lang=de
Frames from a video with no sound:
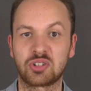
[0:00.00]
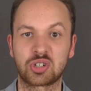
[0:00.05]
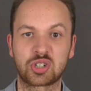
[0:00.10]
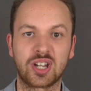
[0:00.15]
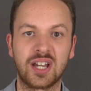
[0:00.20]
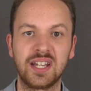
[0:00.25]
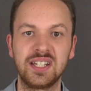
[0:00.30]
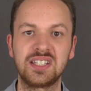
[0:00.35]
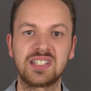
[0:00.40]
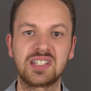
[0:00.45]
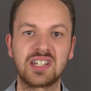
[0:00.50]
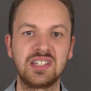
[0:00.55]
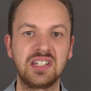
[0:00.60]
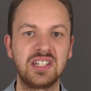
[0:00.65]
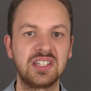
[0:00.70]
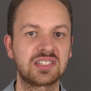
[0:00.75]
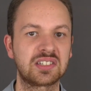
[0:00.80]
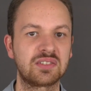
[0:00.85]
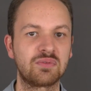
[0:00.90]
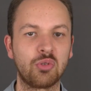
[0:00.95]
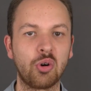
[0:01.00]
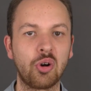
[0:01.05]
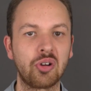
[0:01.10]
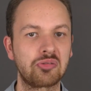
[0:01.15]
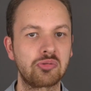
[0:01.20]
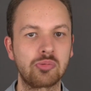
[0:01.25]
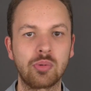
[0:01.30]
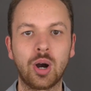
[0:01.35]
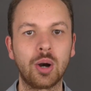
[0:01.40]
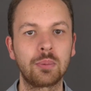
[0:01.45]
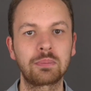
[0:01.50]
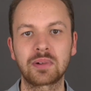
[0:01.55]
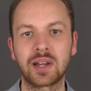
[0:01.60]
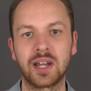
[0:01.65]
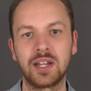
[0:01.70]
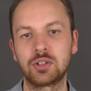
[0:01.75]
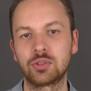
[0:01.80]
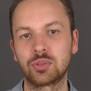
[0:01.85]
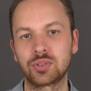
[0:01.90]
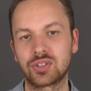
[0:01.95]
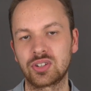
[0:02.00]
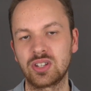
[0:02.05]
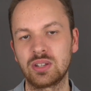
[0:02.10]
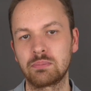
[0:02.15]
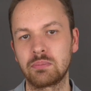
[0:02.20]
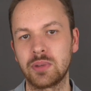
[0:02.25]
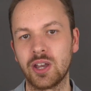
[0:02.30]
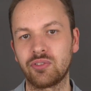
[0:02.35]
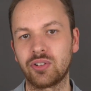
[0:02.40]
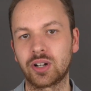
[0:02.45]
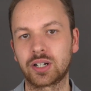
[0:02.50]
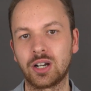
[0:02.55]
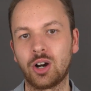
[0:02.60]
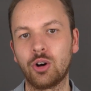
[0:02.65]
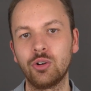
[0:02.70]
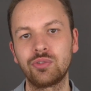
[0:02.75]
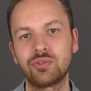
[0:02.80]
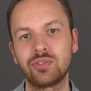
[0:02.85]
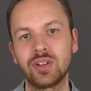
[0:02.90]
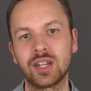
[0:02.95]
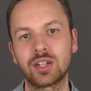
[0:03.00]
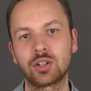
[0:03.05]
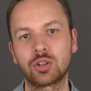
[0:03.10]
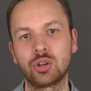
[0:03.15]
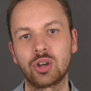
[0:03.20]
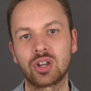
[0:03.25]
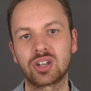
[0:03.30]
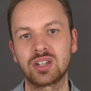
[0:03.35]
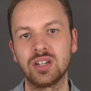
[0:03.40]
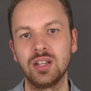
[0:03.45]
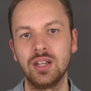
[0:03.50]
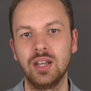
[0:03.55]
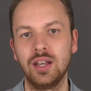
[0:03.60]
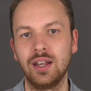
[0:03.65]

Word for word: wahrscheinlich in den nächsten Wochen überhaupt kein Note 7 mehr verkauft werden können,